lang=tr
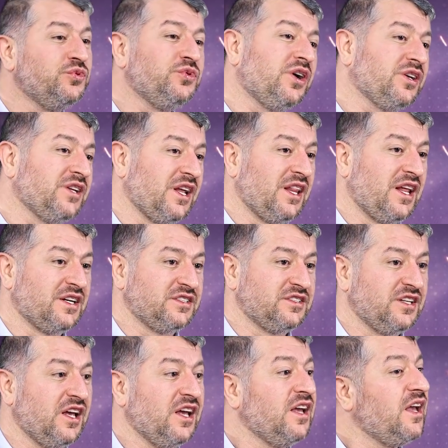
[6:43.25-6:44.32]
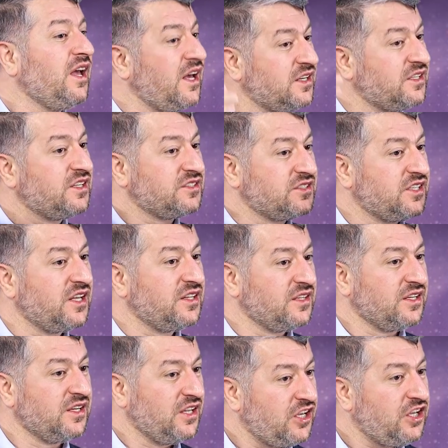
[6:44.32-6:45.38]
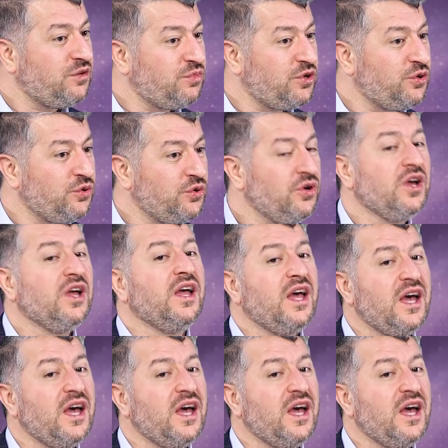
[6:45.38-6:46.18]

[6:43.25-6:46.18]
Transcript: Bunlar nelerse herkes kendini iyi biliyor.